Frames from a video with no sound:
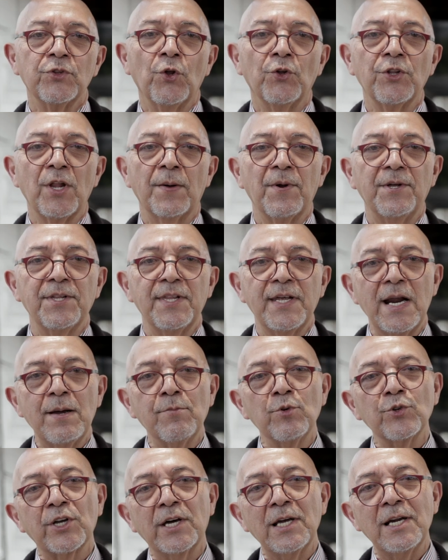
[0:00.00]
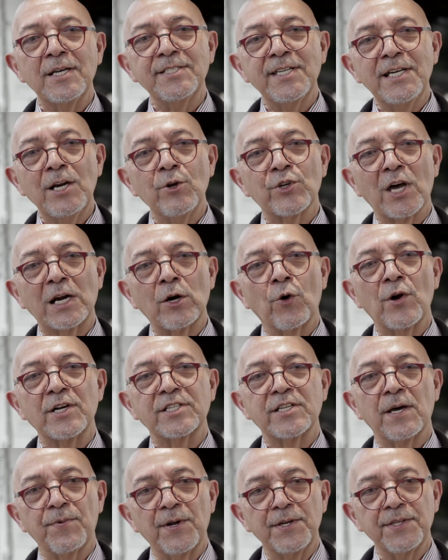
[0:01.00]
donde aprenderemos que el estilo es algo
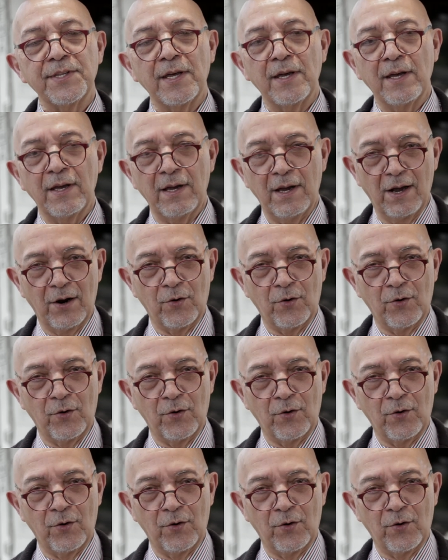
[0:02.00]
que se aprende